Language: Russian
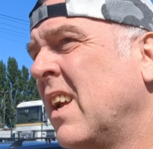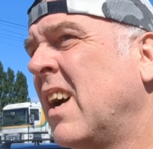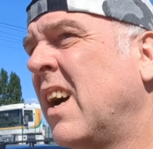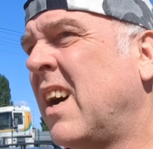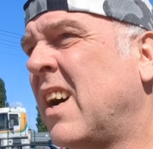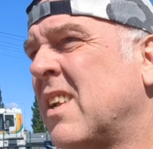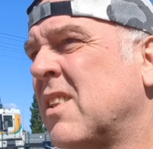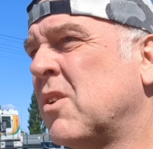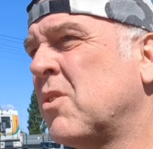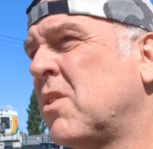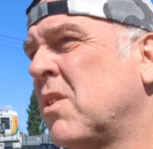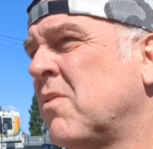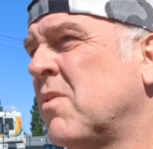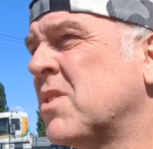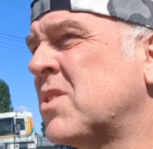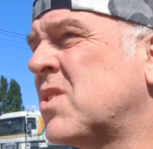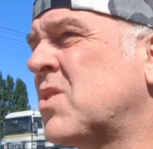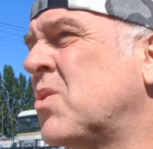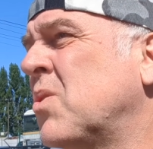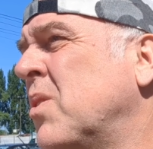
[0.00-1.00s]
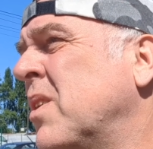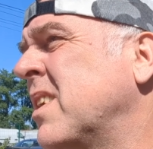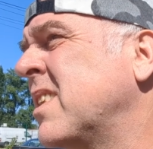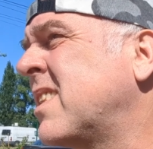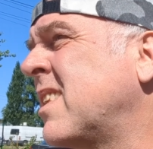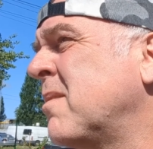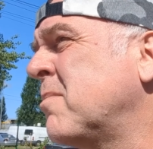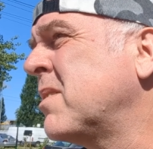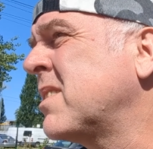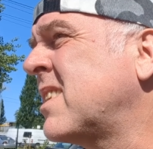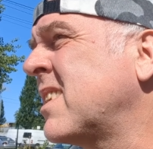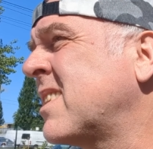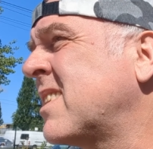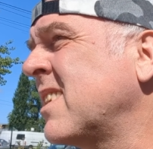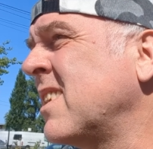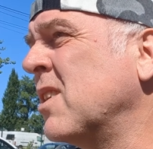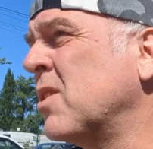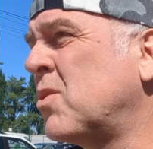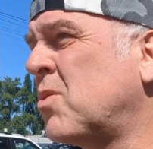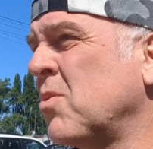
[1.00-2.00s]
А оно того стоит. Там этот
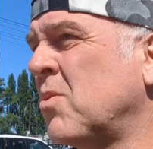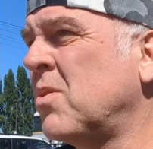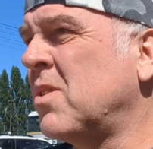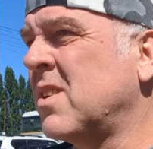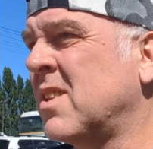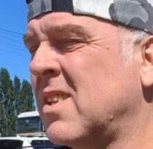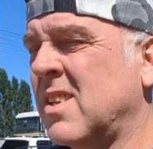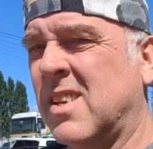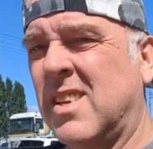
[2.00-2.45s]
и тон,